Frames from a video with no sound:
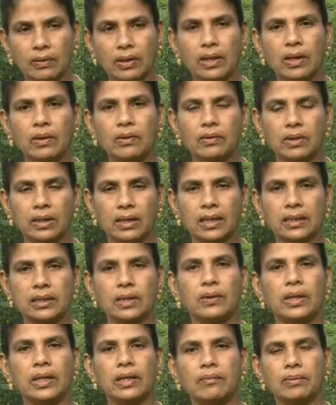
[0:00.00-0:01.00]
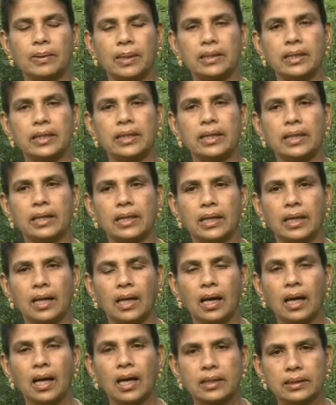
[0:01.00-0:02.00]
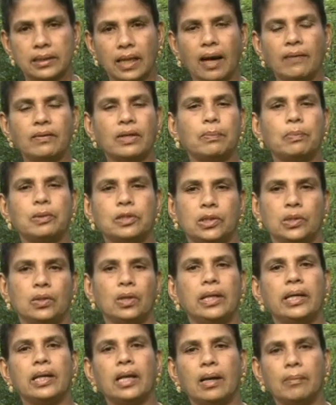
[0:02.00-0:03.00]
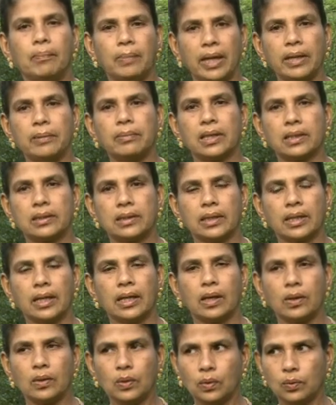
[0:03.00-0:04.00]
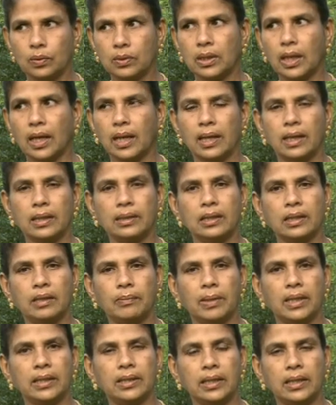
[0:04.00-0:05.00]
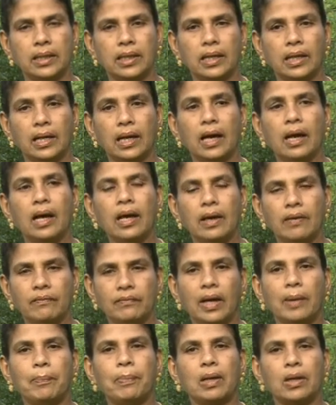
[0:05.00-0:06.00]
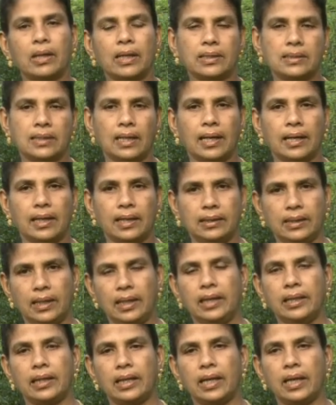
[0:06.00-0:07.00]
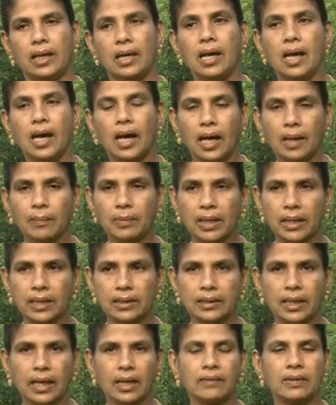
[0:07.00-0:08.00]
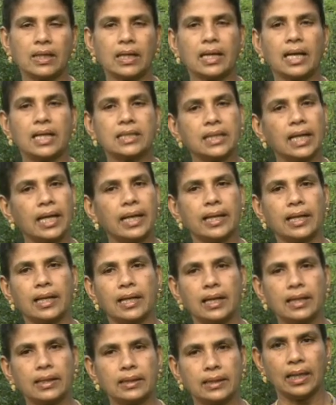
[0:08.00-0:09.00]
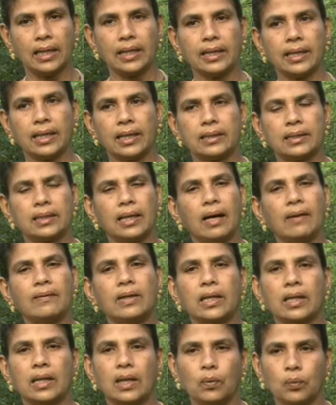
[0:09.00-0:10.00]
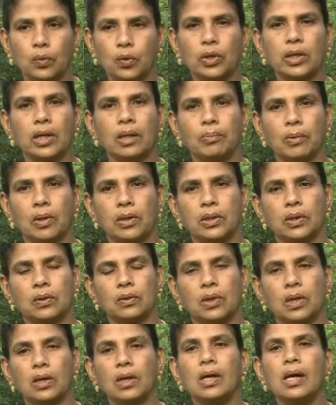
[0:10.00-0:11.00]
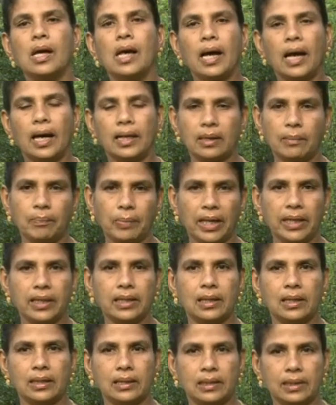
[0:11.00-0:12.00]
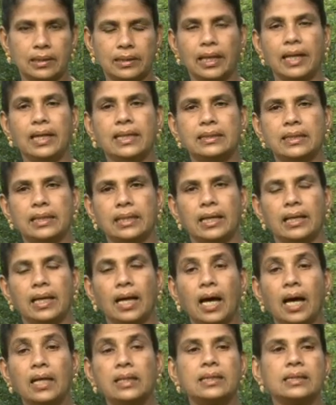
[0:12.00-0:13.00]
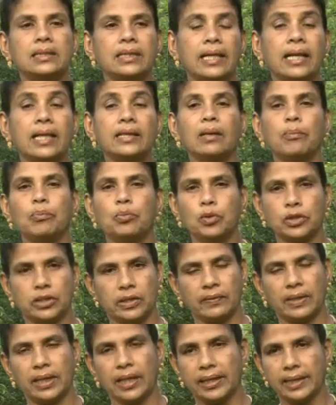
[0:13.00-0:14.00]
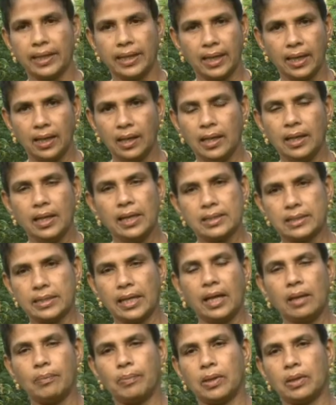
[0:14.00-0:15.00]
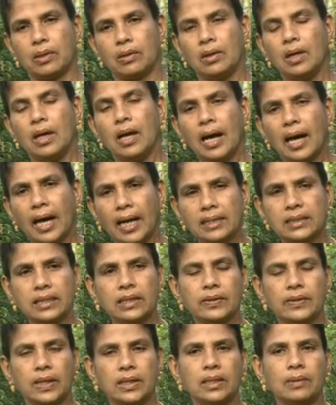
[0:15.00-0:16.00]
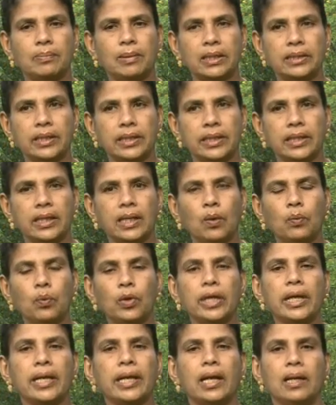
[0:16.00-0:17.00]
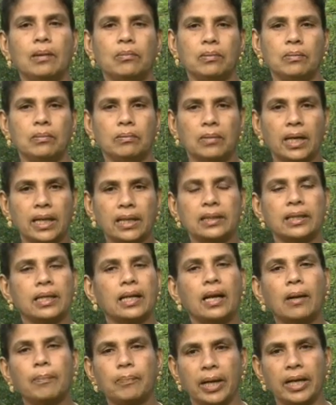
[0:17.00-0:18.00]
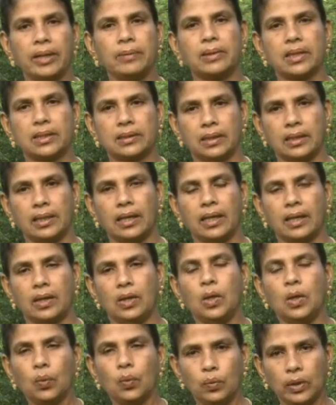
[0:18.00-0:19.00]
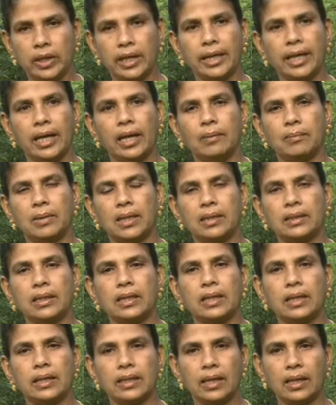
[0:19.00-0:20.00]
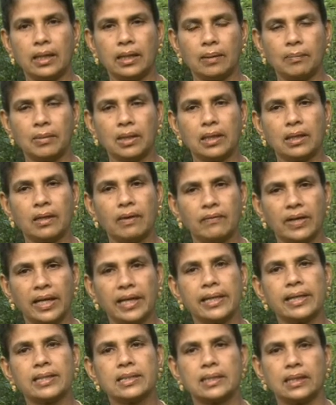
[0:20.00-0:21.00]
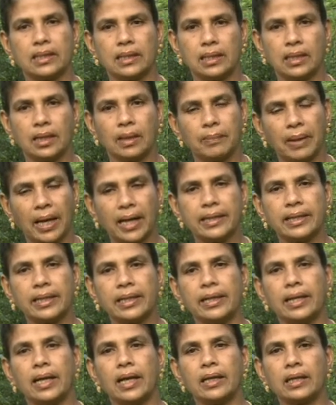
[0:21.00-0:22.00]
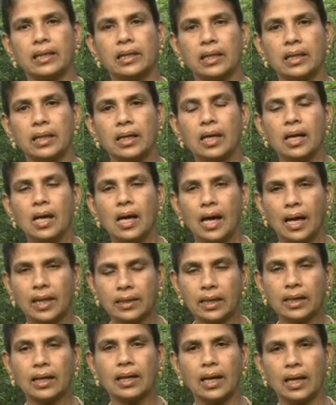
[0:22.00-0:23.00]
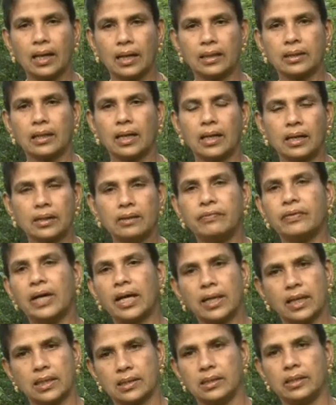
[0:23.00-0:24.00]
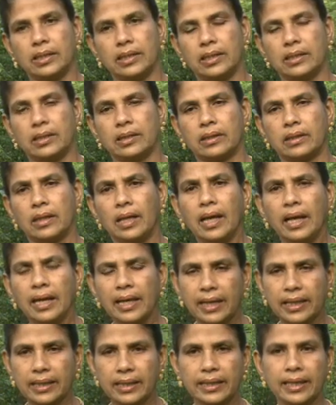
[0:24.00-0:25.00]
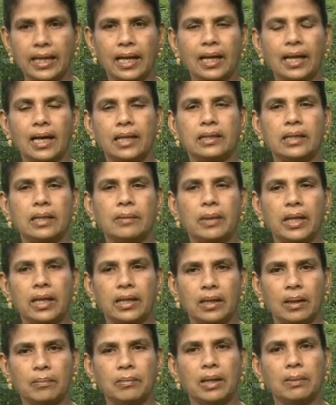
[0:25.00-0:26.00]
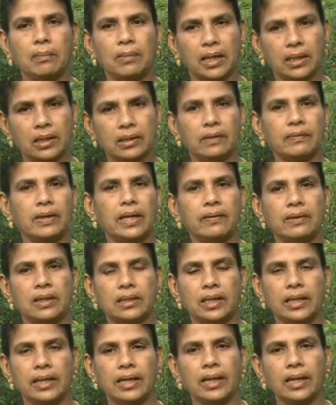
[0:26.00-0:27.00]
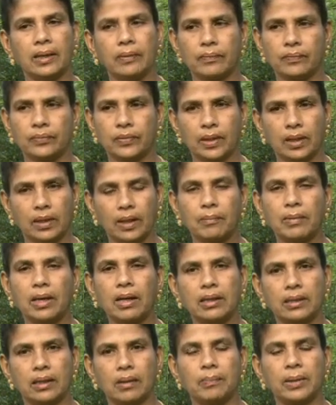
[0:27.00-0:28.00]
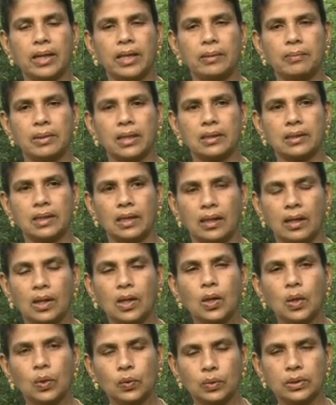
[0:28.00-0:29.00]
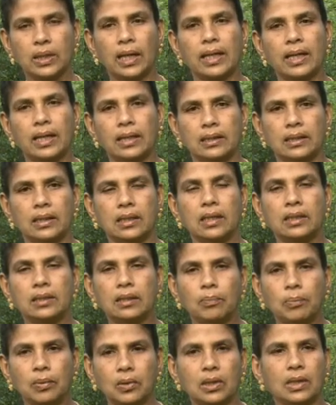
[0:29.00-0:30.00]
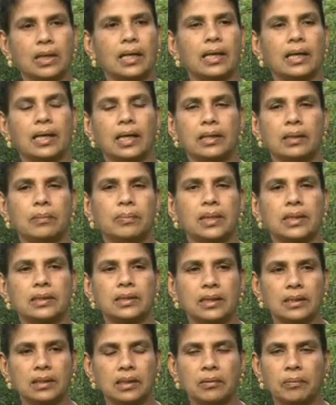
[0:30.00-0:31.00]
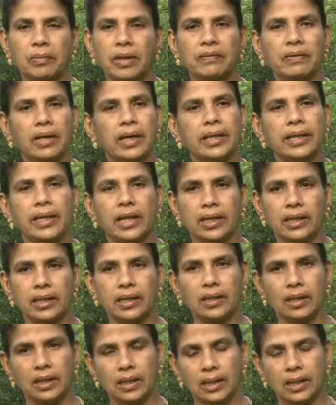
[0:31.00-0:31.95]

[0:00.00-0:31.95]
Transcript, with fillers: ஒன்று எடுத்தோடனே பார்த்துக்கிட்டிங்கன்னா தாவர பூச்சிக்கொல்லிகளாக பயன்படுத்துங்க உதாரணத்துக்கு பார்த்துக்கிட்டிங்கன்னா வேப்பங்கொட்டை சாரை தெளிங்க அது மாதிரி தாவர கஷாயங்களை தெளிங்க தாவரங்களை ஊறல் போட்டு கூட அதை பயிர்களுக்கு தெளிச்சிங்கன்னா அது சிறந்த பூச்சி வெரைட்டியாக செயல்படும் அடுத்தது வந்து பார்த்துக்கிட்டிங்கன்னா உயிரியல் மருந்துகளாக பயன்படுத்துங்க உயிரியல் மருந்துகள்னால் நம்மளுக்கு வைரஸ் இருக்குது பாக்டீரியா இருக்குது அதை காளான்கள் அது ஃபங்கஸும் இருக்குது இது எல்லாத்தையுமே நம்ம மருந்து வடிவத்திலேயே நம்ம இதை பயன்படுத்தலாம் உதாரணத்துக்கு இந்த புழுக்களை கட்டுப்படுத்துறதுக்கு பெவேரியான்னு